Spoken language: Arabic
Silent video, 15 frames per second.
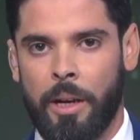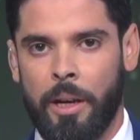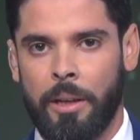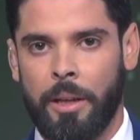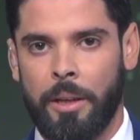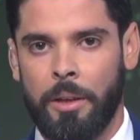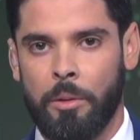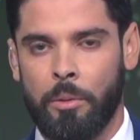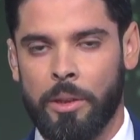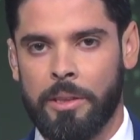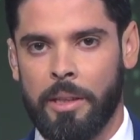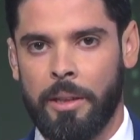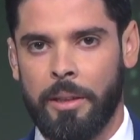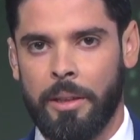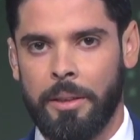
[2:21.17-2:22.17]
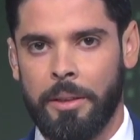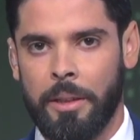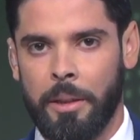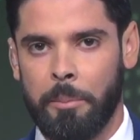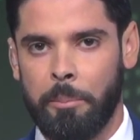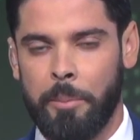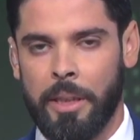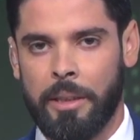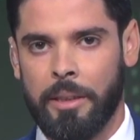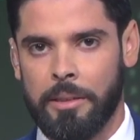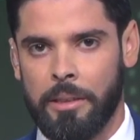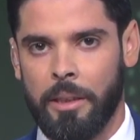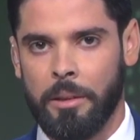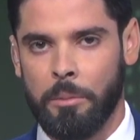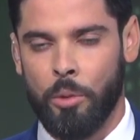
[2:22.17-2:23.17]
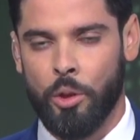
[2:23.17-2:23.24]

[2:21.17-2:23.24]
اهلا وسهلا بك سيد